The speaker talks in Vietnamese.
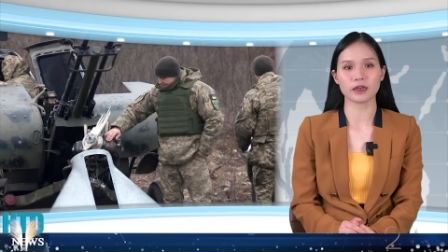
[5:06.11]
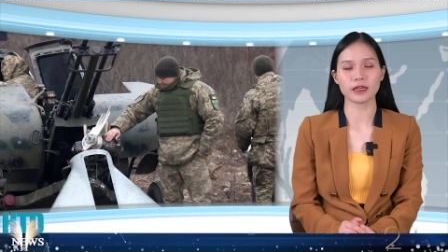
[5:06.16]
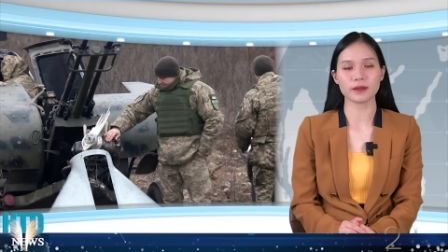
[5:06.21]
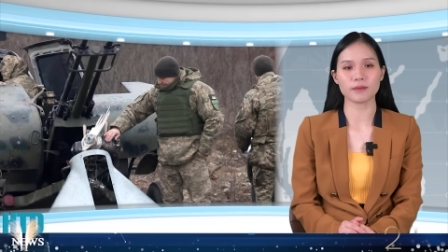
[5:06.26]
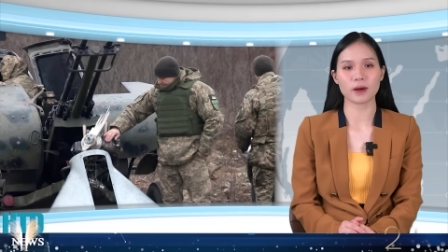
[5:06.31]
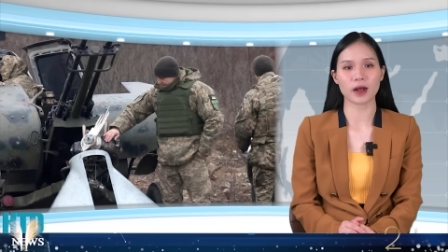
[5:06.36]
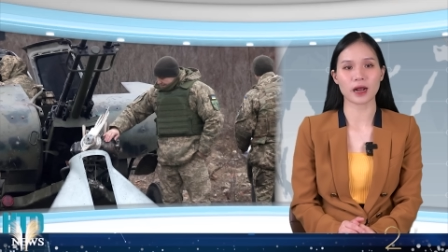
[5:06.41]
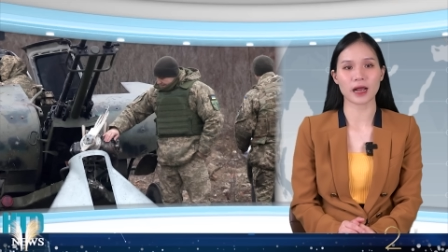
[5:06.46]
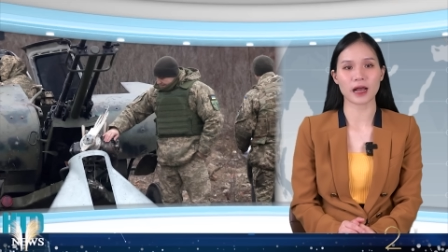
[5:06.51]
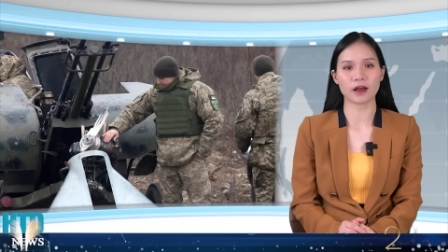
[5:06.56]

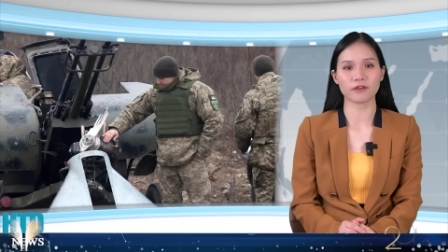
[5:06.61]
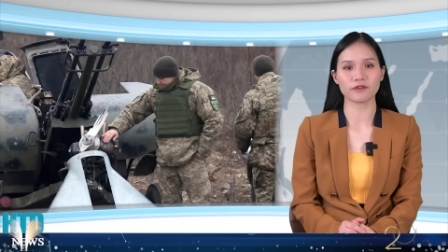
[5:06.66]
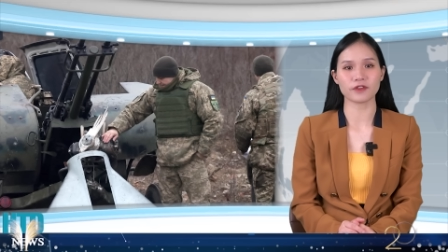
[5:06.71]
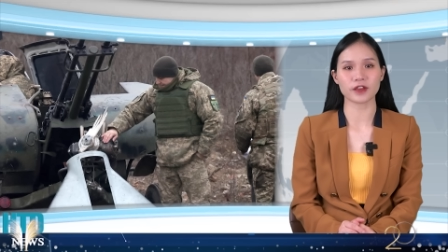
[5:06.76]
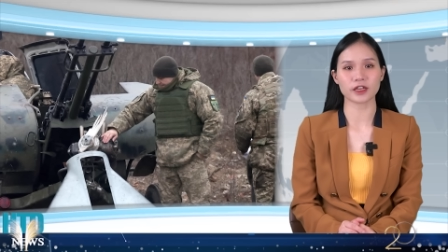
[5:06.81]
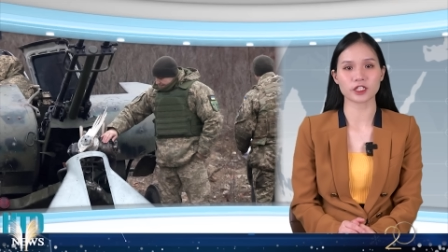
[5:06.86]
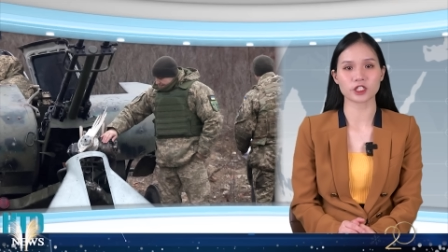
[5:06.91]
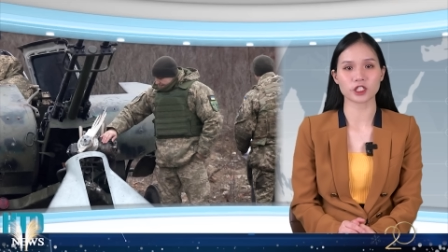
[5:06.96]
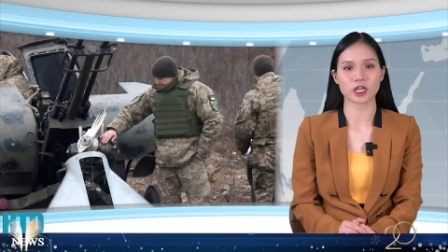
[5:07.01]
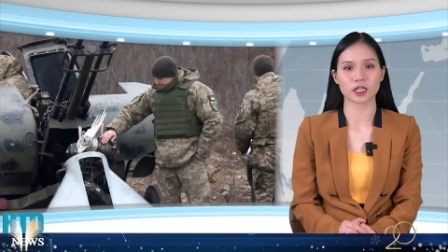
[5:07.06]
Liên bang Nga
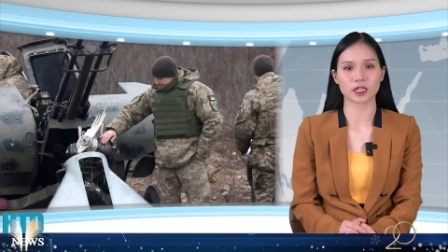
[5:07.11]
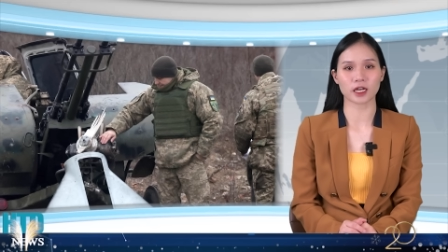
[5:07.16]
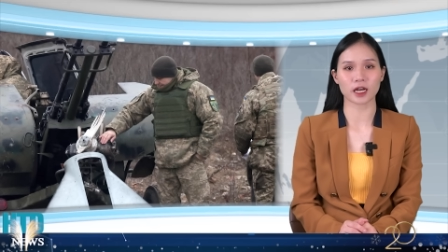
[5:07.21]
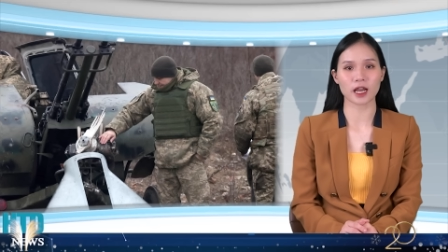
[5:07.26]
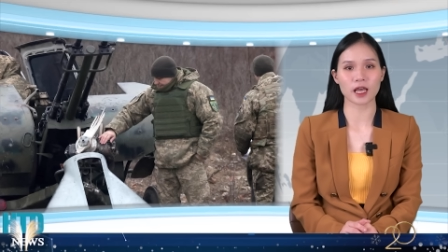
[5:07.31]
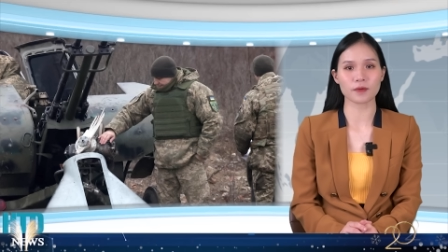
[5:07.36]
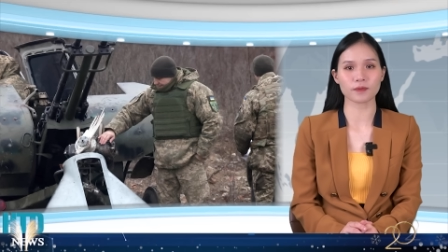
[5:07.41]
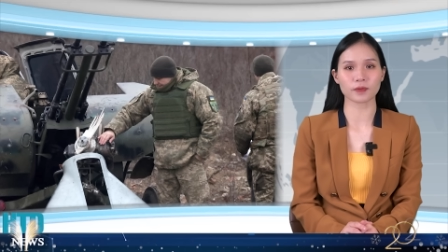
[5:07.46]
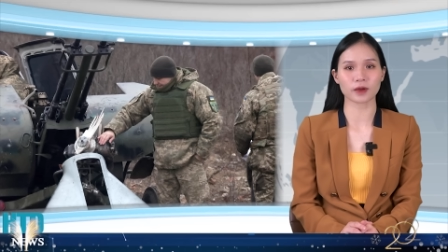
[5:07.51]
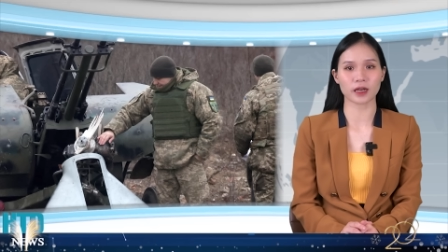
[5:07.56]

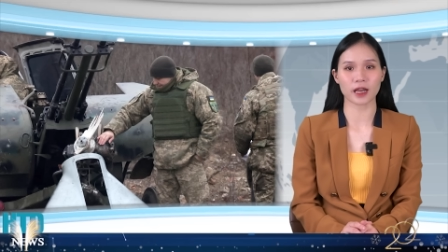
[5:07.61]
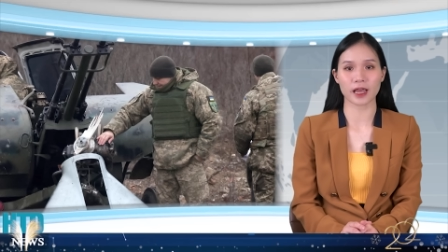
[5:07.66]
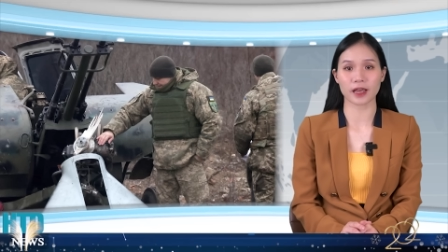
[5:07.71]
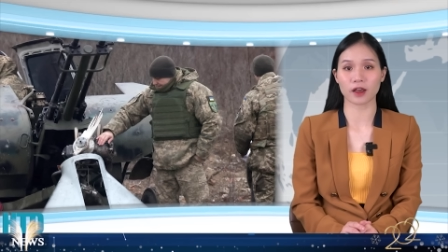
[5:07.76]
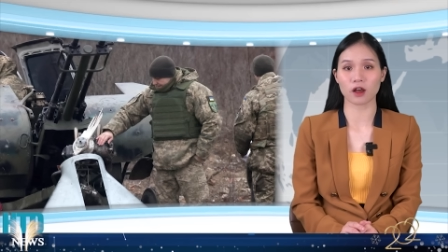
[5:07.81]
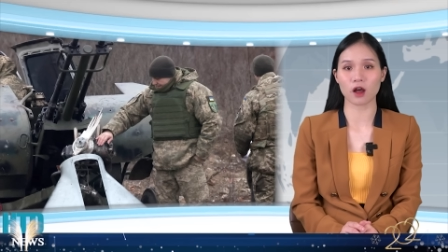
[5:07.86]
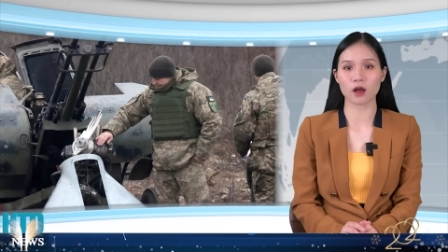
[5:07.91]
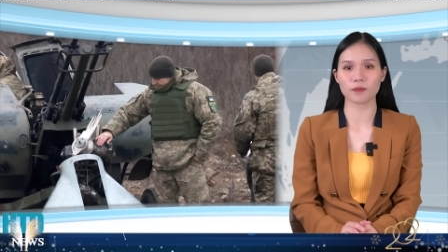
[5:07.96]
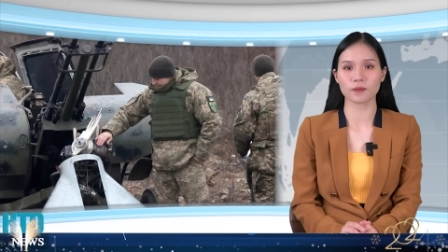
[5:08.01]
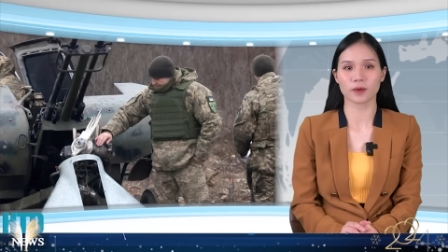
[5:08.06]
Vyacheslav
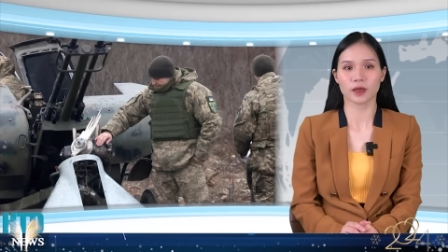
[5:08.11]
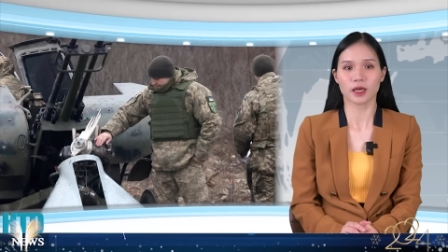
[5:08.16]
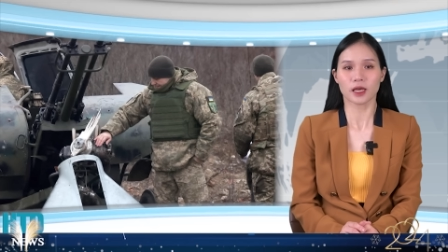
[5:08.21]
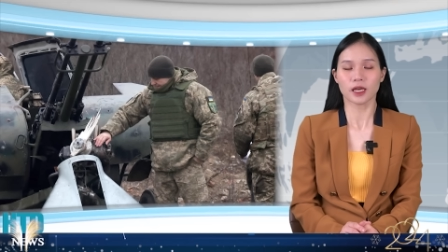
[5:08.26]
Gladkov